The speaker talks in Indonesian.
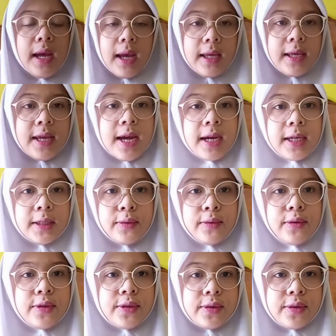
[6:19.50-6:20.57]
Yang
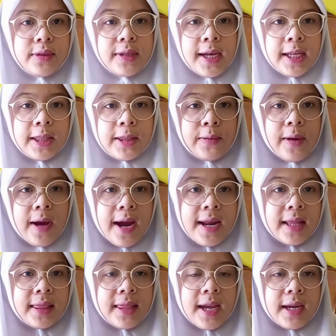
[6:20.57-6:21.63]
ketujuh yaitu
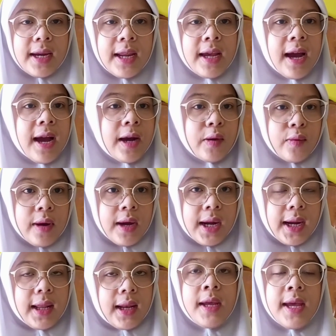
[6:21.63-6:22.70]
ada teknik
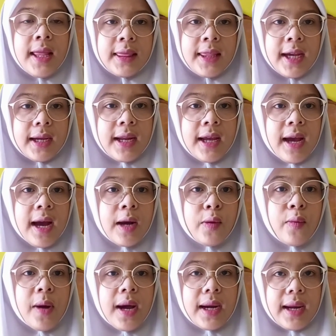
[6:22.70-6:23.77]
akuarel. Teknik
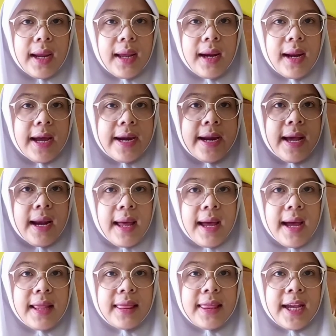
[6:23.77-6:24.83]
akuarel
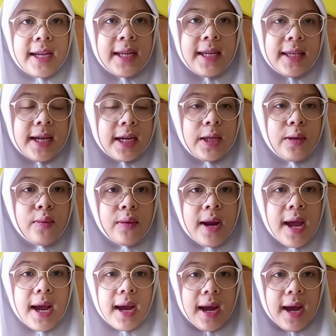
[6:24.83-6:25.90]
adalah teknik yang
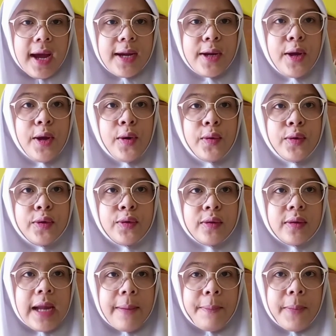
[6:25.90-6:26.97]
digunakan untuk
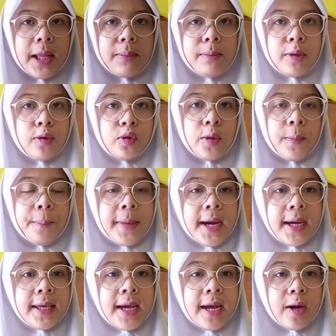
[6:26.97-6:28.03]
dapat menutup
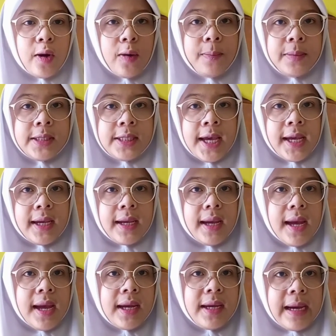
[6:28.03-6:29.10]
bagian objek
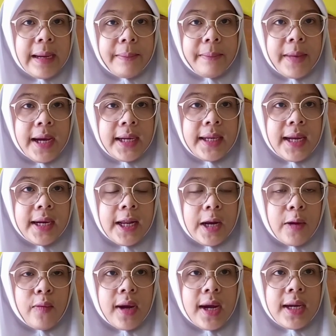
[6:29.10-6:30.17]
gambar yang
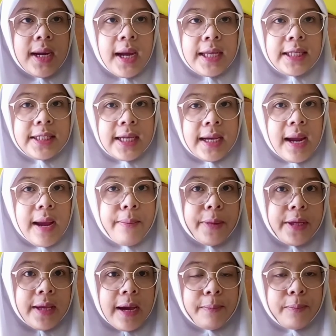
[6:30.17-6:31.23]
dilakukan dengan cara
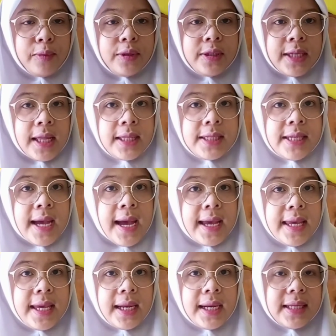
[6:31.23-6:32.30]
menyapu cat
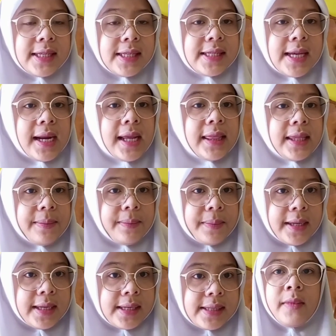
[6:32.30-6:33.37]
cair secara
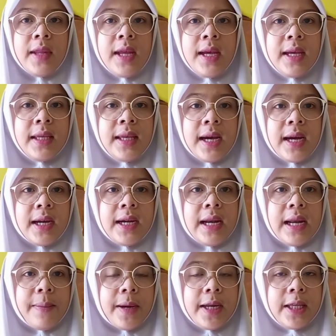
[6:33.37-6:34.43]
tipis. Yang
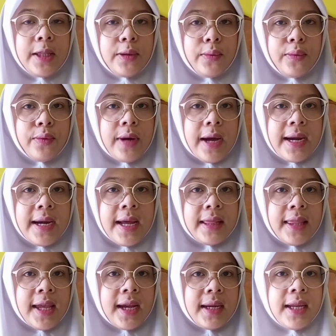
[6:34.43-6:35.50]
kedelapan itu ada
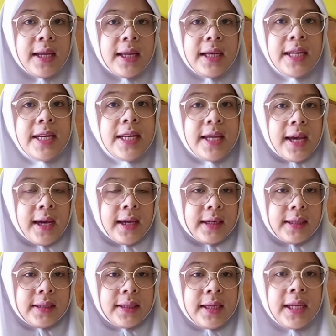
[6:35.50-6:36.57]
teknik linier.
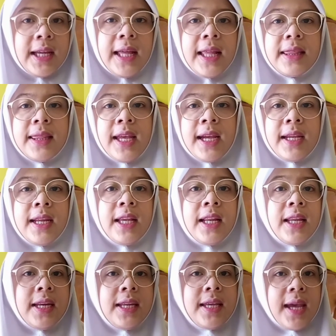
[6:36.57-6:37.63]
Teknik
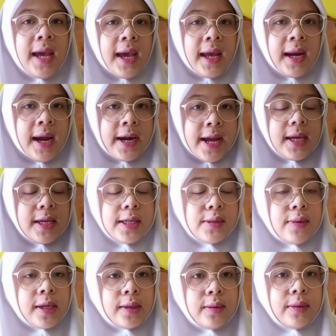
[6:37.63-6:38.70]
linier adalah
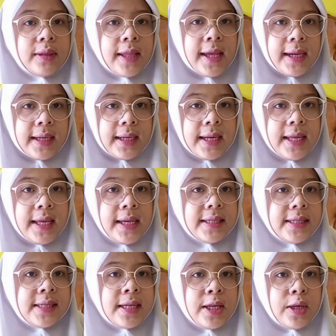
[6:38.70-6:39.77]
suatu teknik
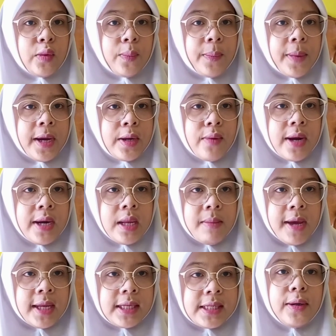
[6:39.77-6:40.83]
seni rupa dua
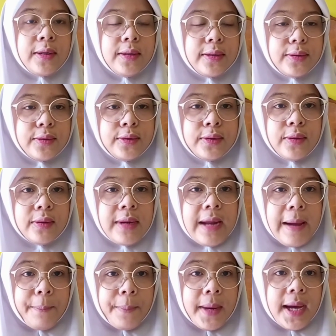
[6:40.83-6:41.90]
dimensi untuk
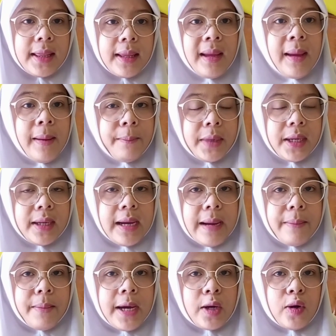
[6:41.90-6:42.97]
dapat
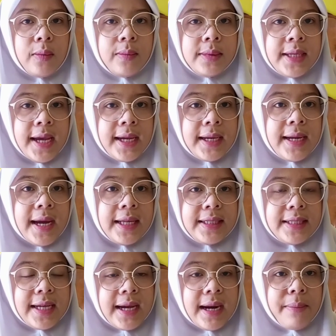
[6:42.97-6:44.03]
menggambar objek dengan
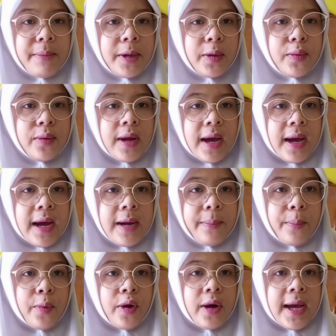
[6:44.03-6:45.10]
cara
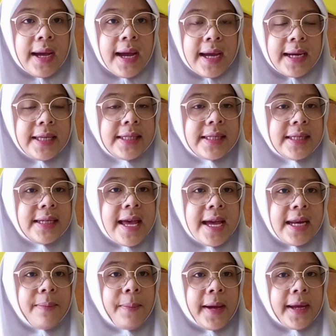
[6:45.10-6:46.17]
menggunakan pola garis
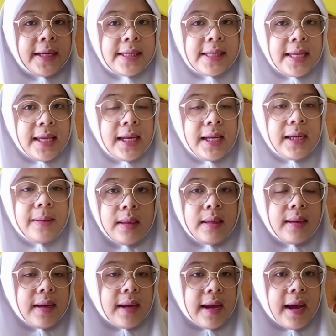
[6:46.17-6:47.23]
dari pensil
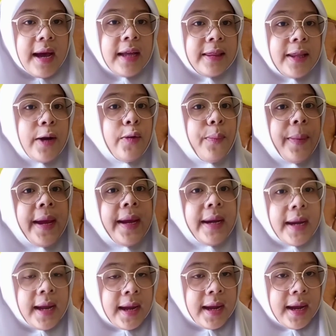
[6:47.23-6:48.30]
atau
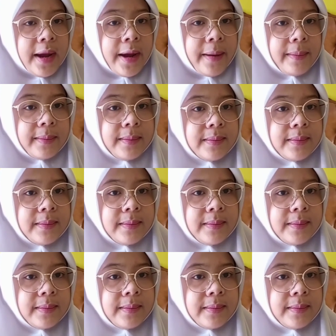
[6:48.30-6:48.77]
pena.